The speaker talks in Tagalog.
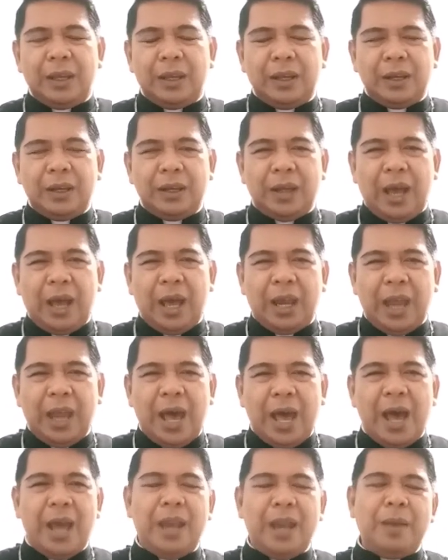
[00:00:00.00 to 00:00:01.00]

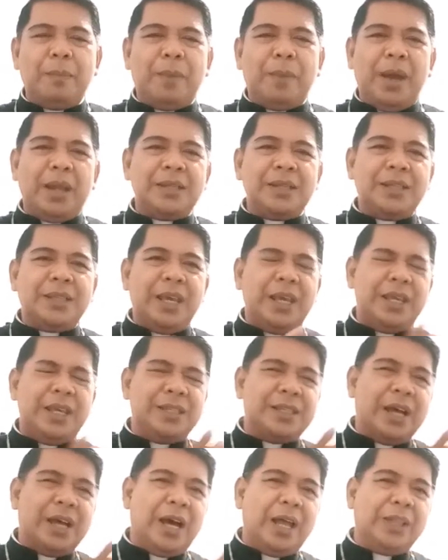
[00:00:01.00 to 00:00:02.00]
nakalaan para sa
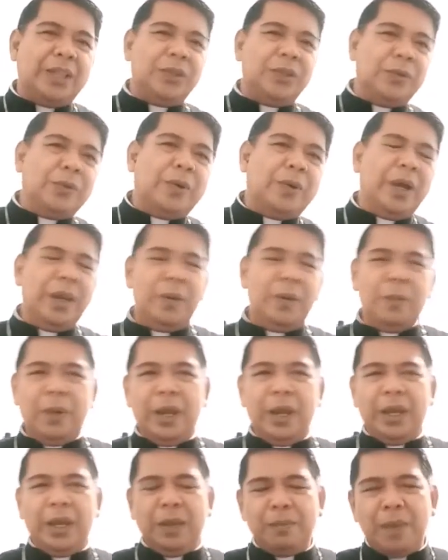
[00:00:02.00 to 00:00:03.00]
isang hantungan.
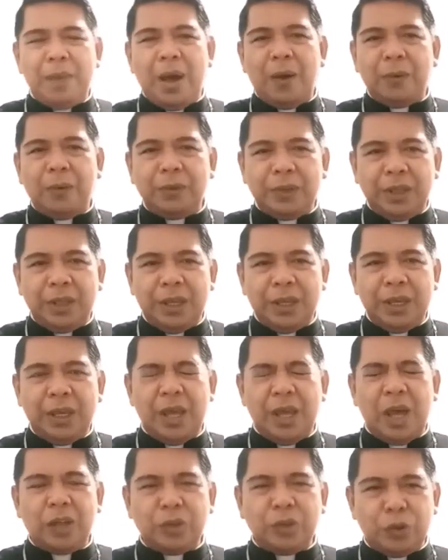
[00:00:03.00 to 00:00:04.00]
Walang iba kundi
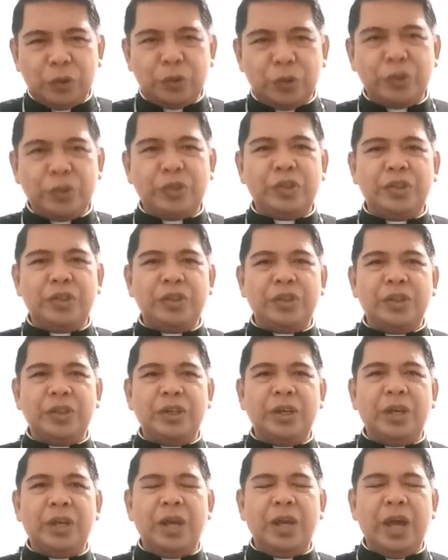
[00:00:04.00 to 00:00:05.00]
ang Diyos.
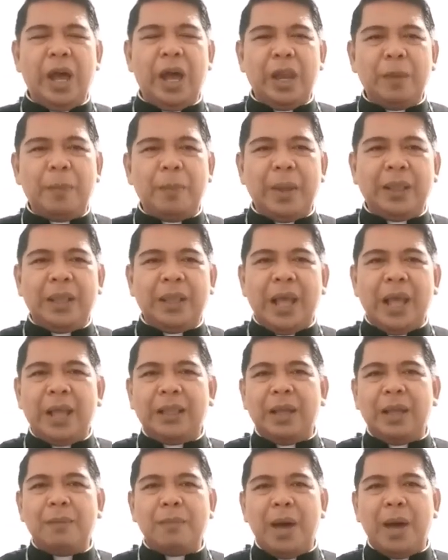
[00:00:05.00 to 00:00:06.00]
Ano pat
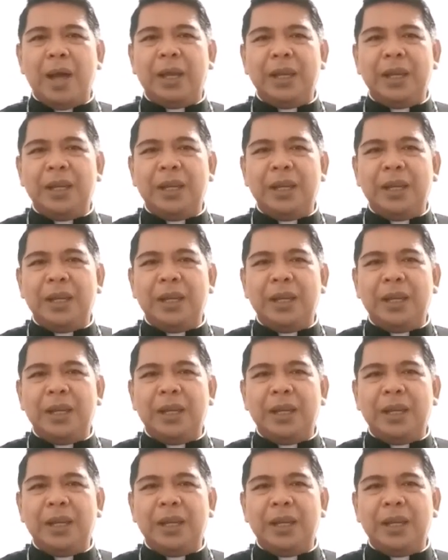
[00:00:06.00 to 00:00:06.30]
lahat ng bagay